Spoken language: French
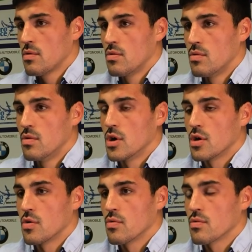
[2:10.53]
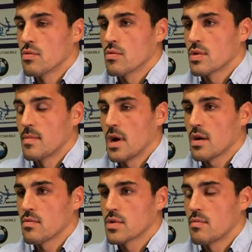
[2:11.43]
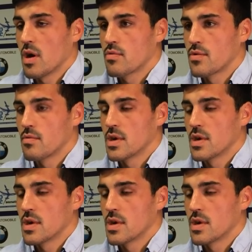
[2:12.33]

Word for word: où euh, on, démarre, on démarre plutôt